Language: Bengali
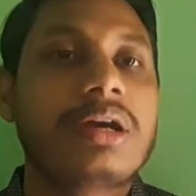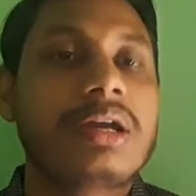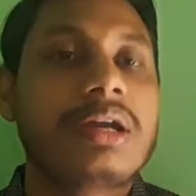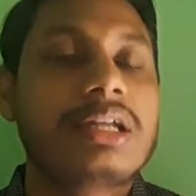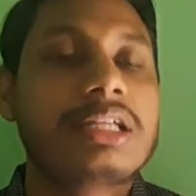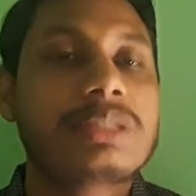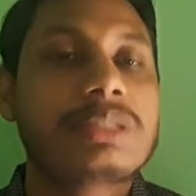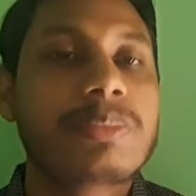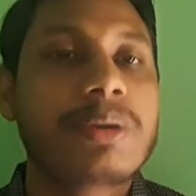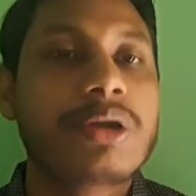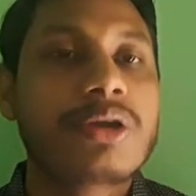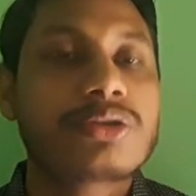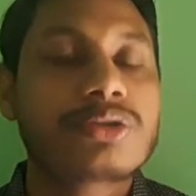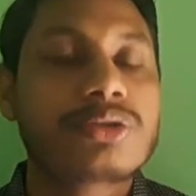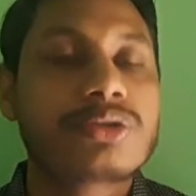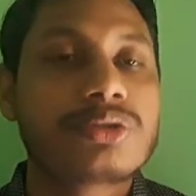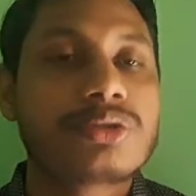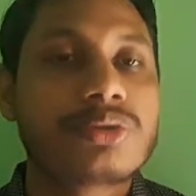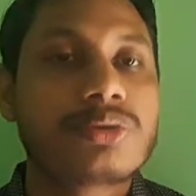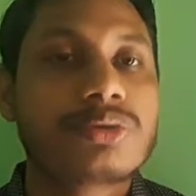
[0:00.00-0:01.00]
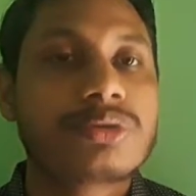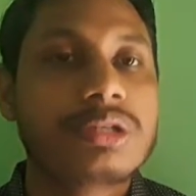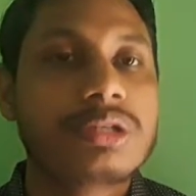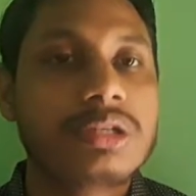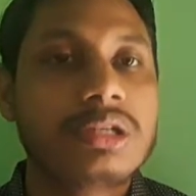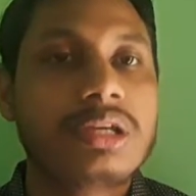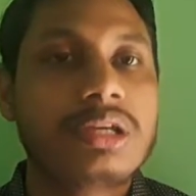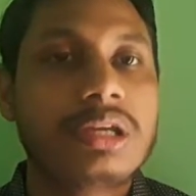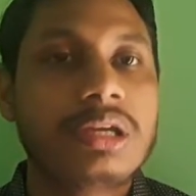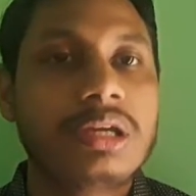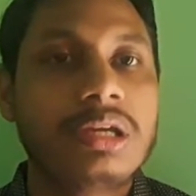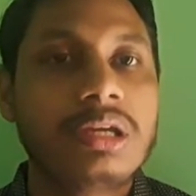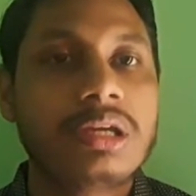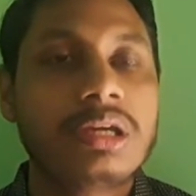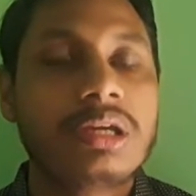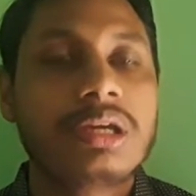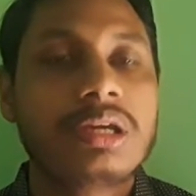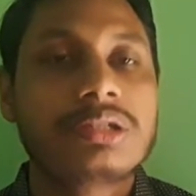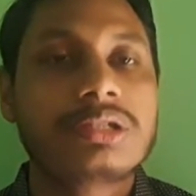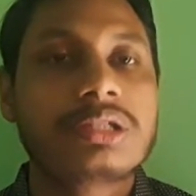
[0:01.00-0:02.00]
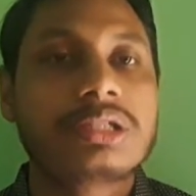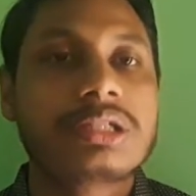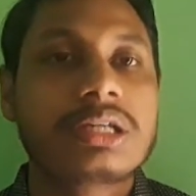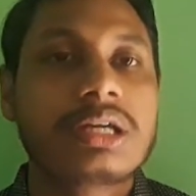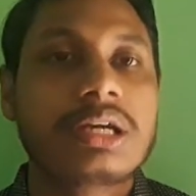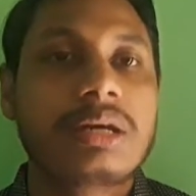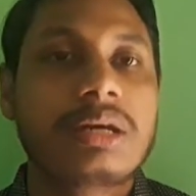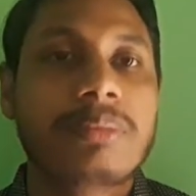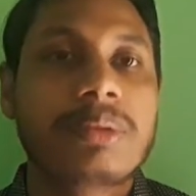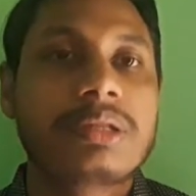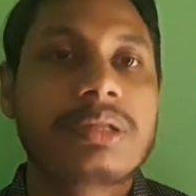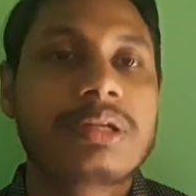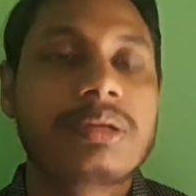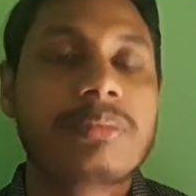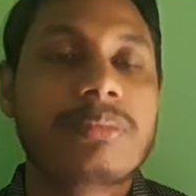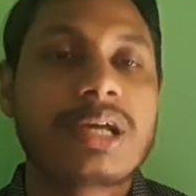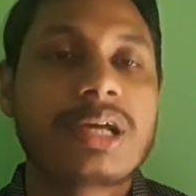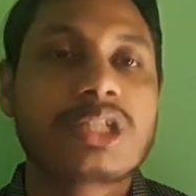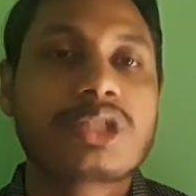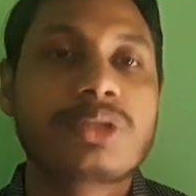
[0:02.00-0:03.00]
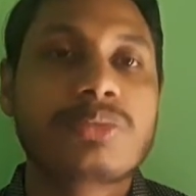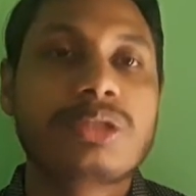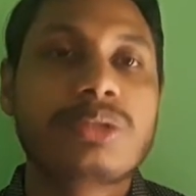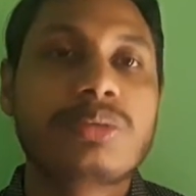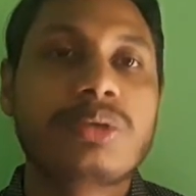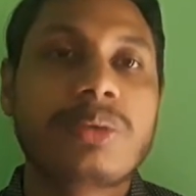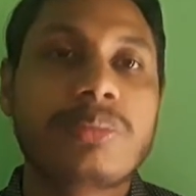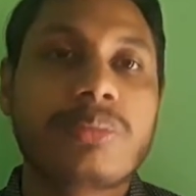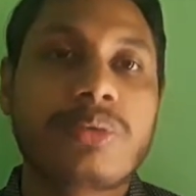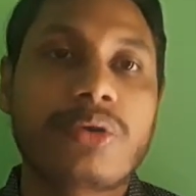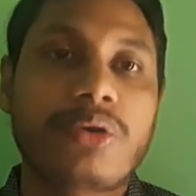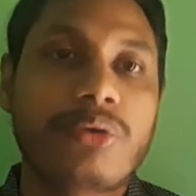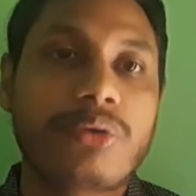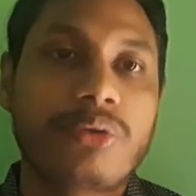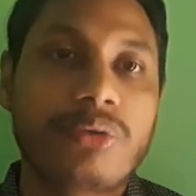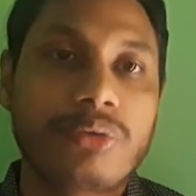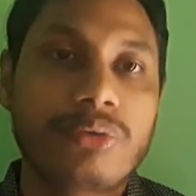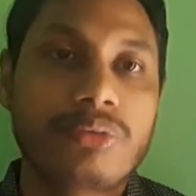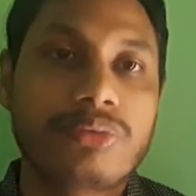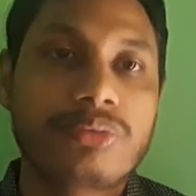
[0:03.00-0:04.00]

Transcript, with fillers: ইন্সপায়ারেশন শক্তি নিয়ে সেটা আপনাদের বাস্তব জীবনে প্রয়োগ করুন